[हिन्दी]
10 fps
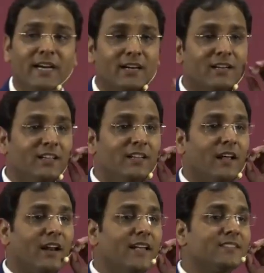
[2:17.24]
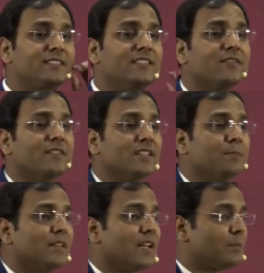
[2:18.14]
मेंढक रेस सिर्फ
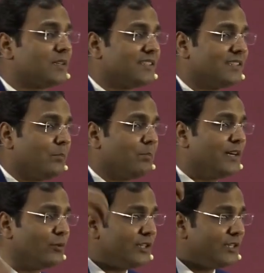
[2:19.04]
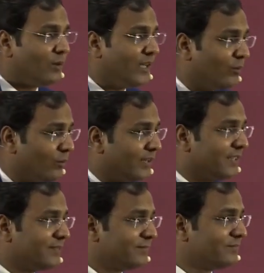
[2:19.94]
10-15 परसेंट कंप्लीट हुई थी वहीं रुक
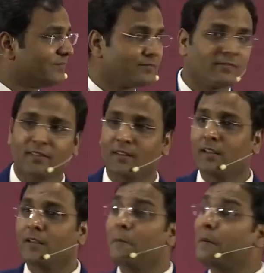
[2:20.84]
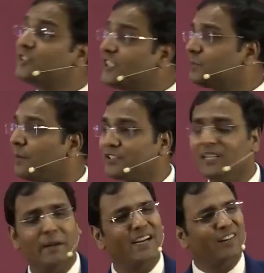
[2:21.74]
गए 25
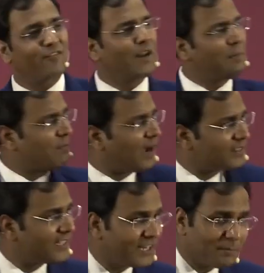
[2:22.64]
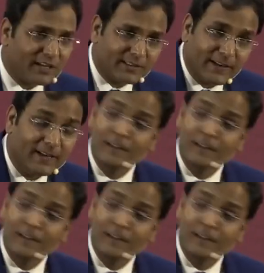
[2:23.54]
परसेंट मेंढक फिर भी भागते रहे भागते